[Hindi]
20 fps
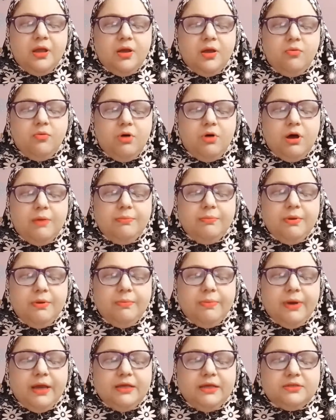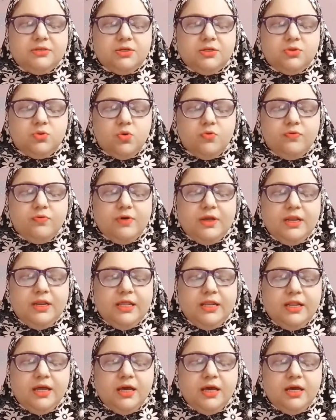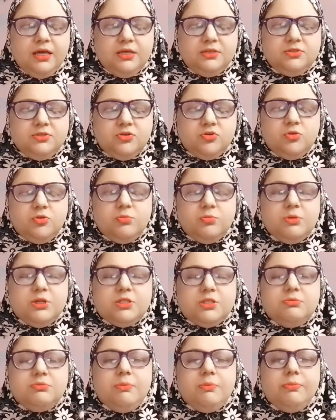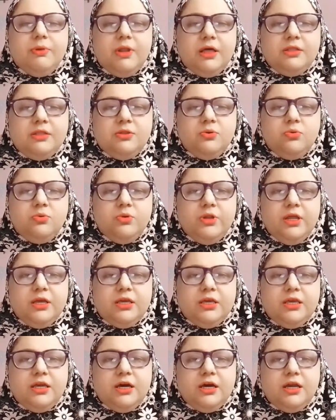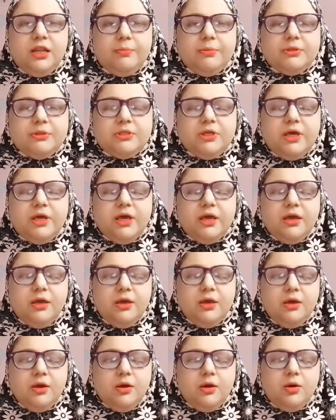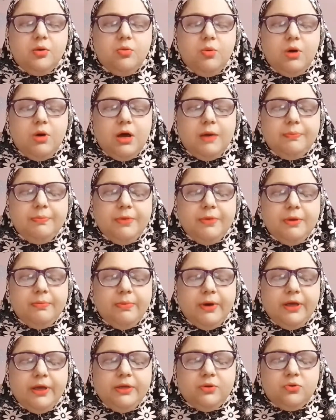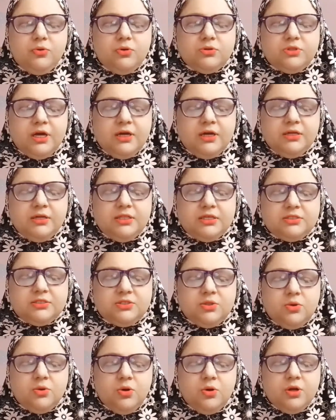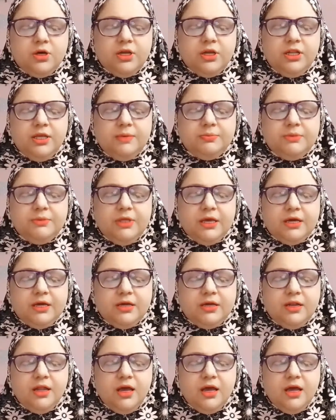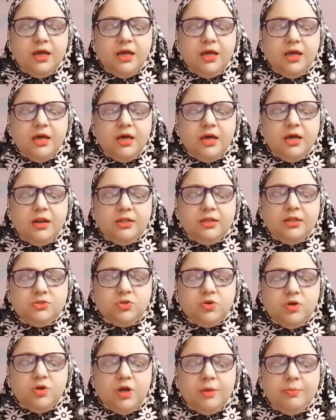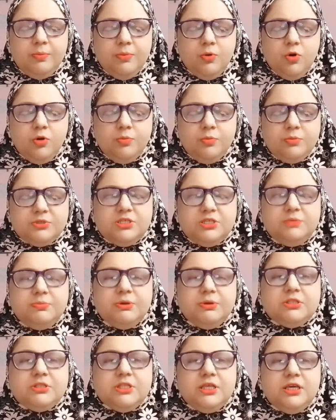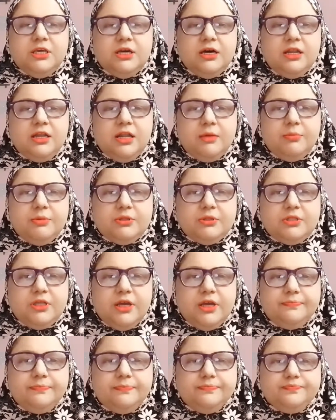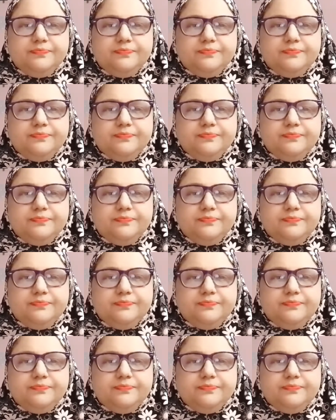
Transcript: ख्वाब में भाई से तोहफ़ा लेना इज़्ज़त और मरतबा बुलंद होने की अलामत है ख्वाब में भाई को तंग दस्त और गरीब देखना रंजो गम और मुसीबत की अलामत है